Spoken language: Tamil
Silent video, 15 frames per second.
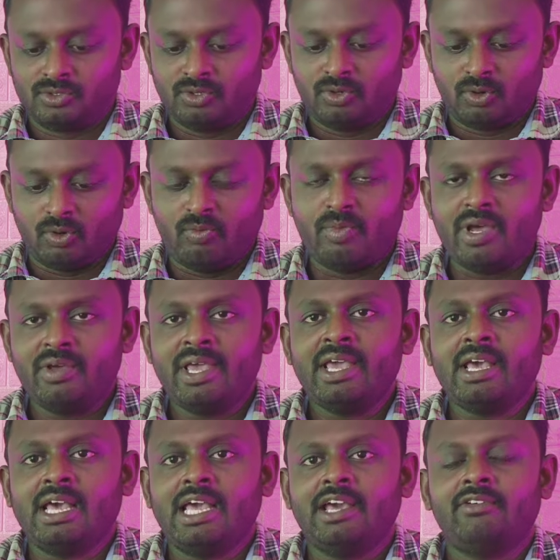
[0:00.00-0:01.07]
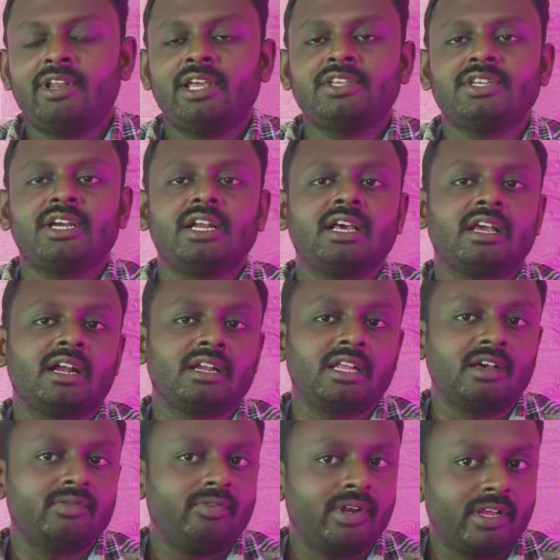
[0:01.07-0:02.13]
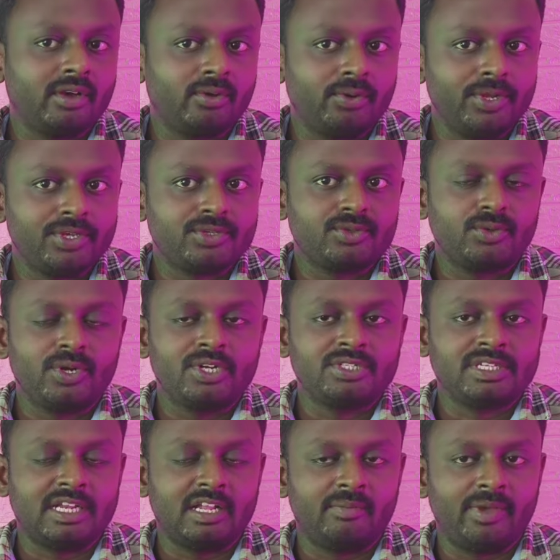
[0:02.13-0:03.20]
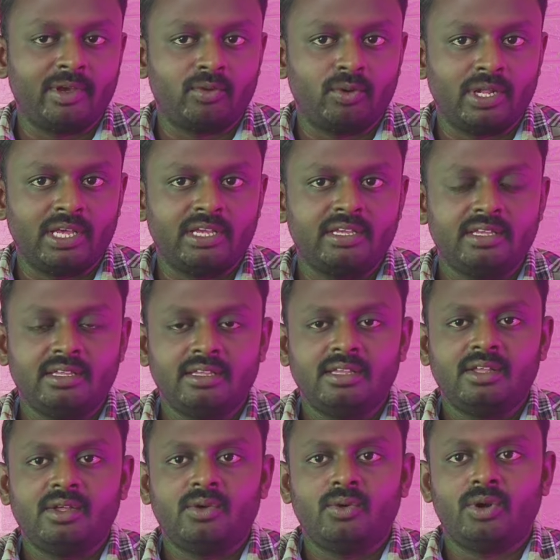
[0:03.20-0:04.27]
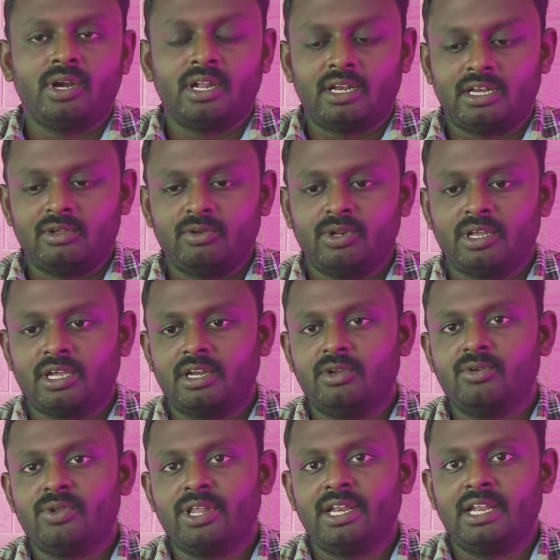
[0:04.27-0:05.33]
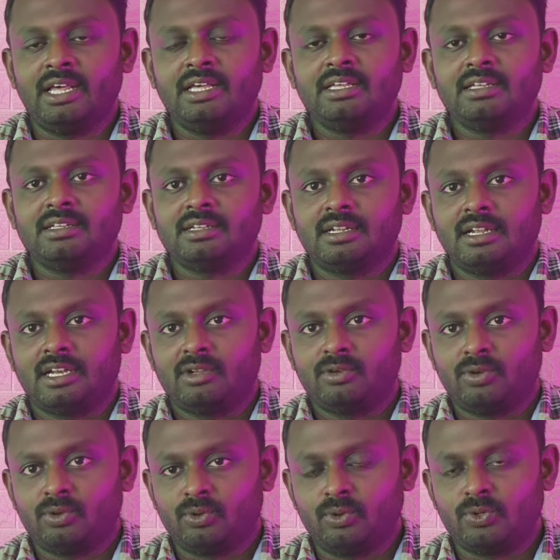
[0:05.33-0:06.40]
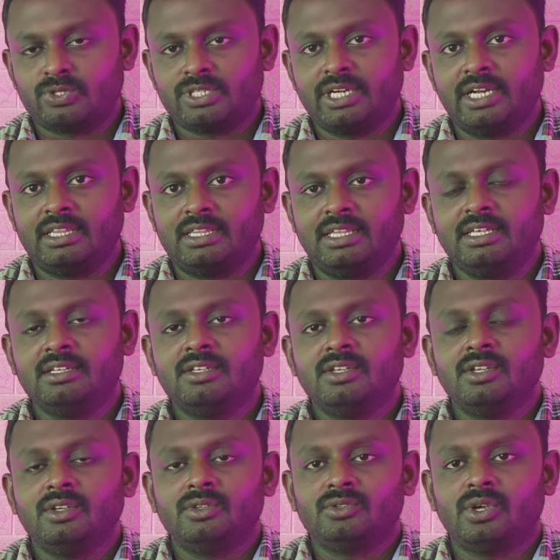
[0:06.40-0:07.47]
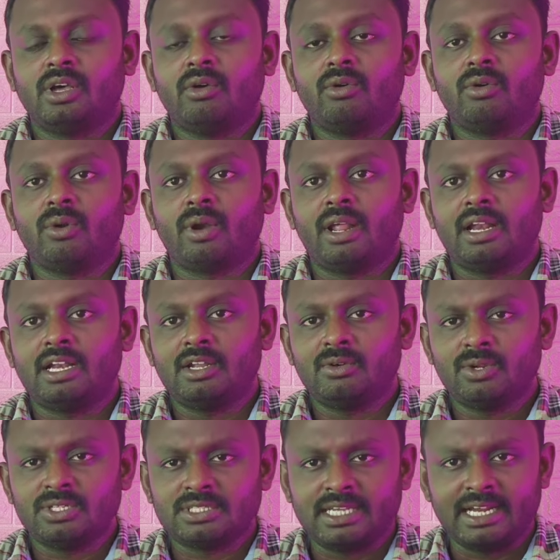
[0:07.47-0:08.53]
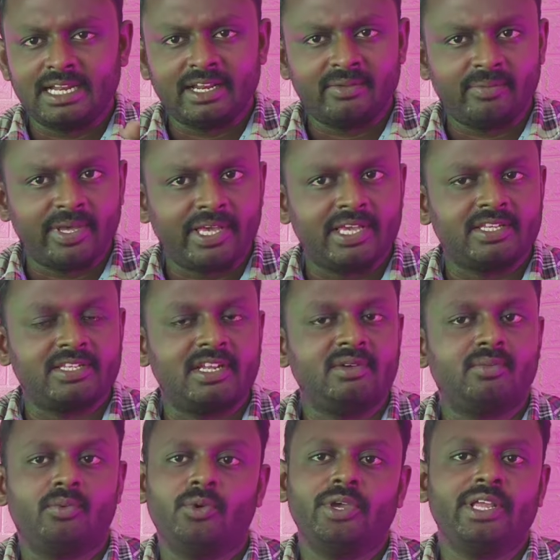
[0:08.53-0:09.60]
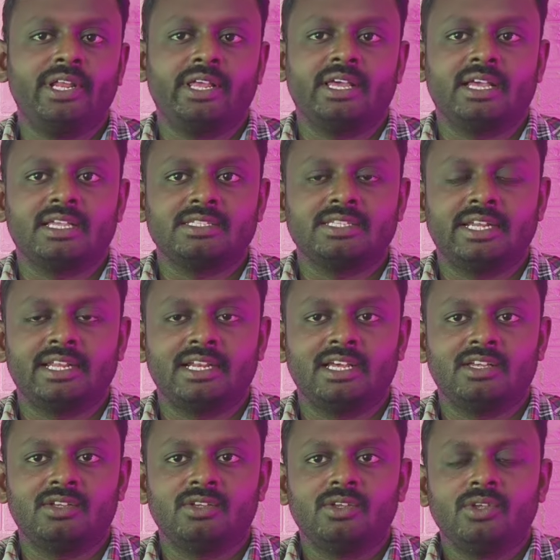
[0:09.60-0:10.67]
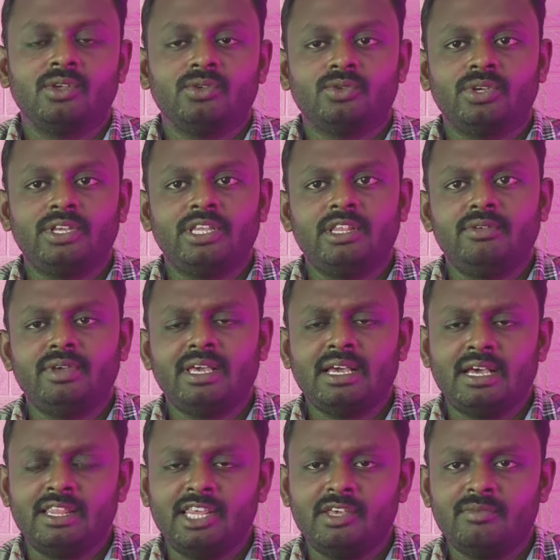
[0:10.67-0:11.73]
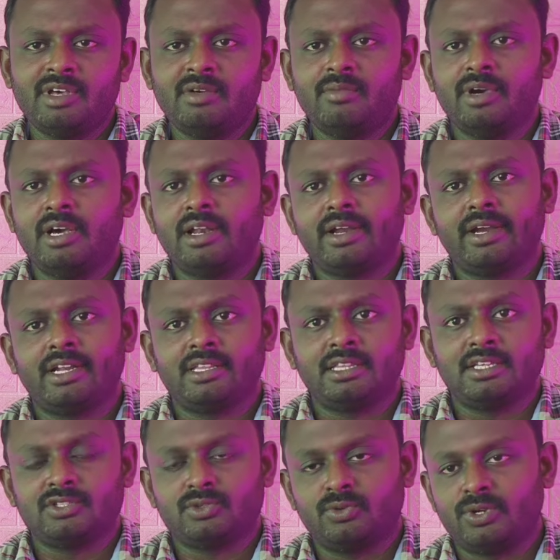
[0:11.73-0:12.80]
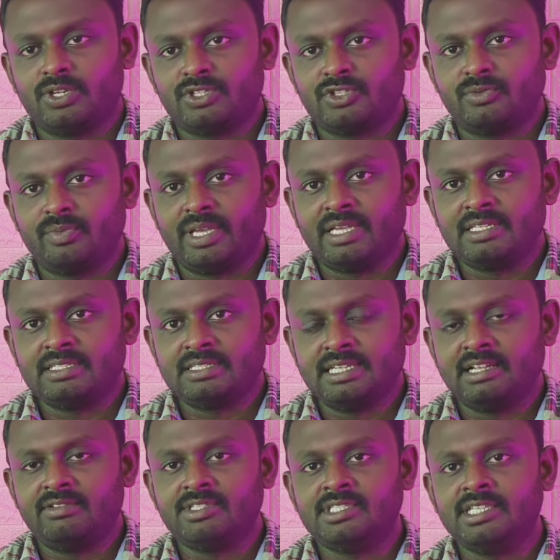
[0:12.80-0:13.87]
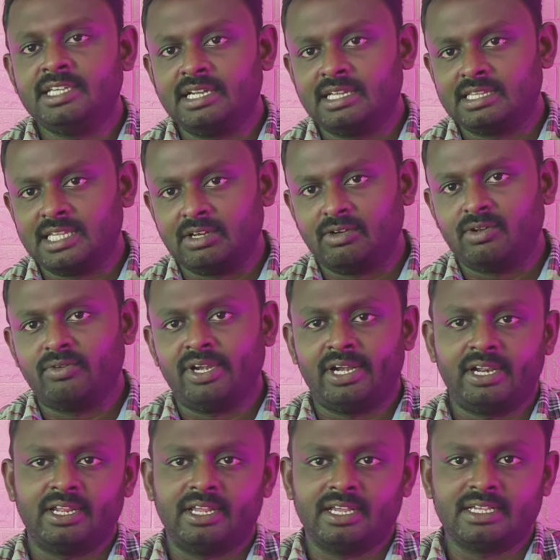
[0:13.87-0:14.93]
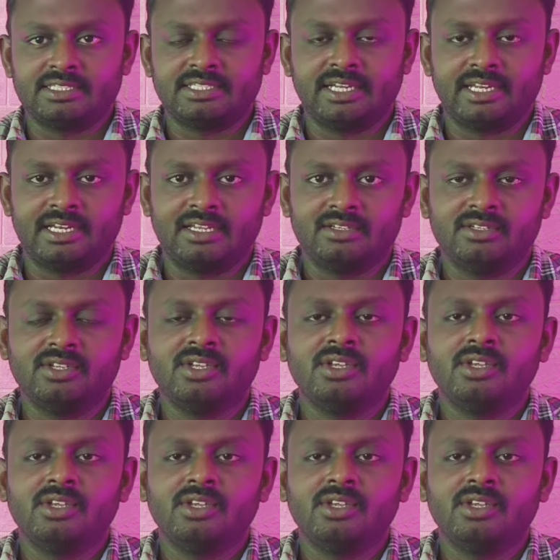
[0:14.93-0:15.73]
ஸோ ரொம்பவே ஆவரேஜான கட் ஆஃப் இருக்கக்கூடிய ஸ்டூடெண்ட்ஸ் எல்லாமே கூட ஒரு நல்ல ஒரு கல்லூரியில் நல்ல ஒரு கோர்ஸை எடுத்து ஸோ அவங்க ஒரு நல்ல ஒரு சேலரி பேக்கேஜில் போயிருக்காங்க சரிங்களா ஸோ இதுவே அதிகமாக மார்க் எடுத்த ஸ்டூடெண்ட்ஸுமே சில விஷயங்களை தவற விட்டுருக்காங்க சரிங்களா